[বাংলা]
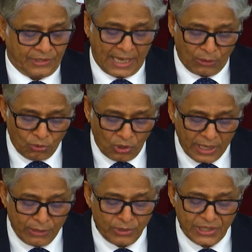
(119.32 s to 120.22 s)

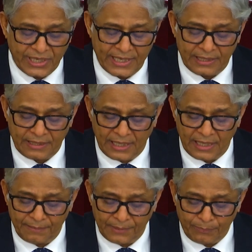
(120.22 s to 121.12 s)
চারুকলা ইউনিটের
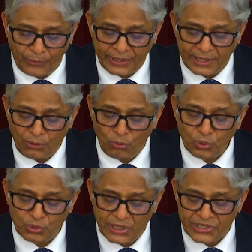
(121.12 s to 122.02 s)
পরীক্ষাটা
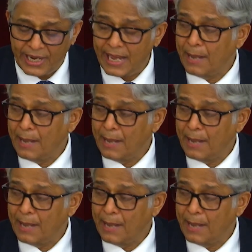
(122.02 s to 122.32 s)
উনত্রিশে